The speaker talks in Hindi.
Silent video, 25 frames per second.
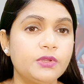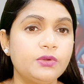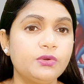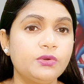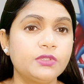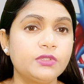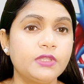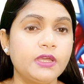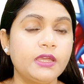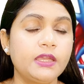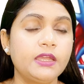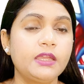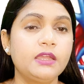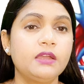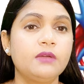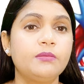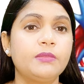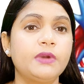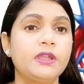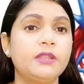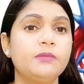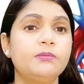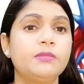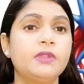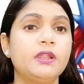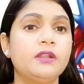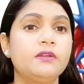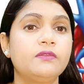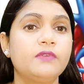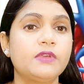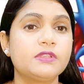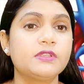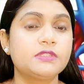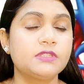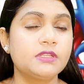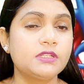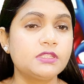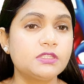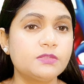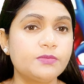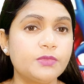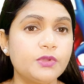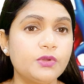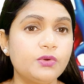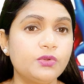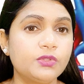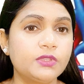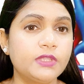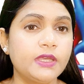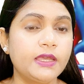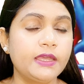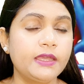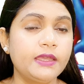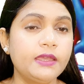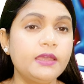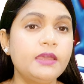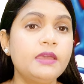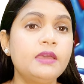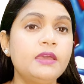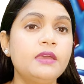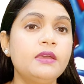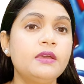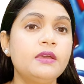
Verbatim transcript: पे होता है हमारे ब्लड वेसल्स पे होता है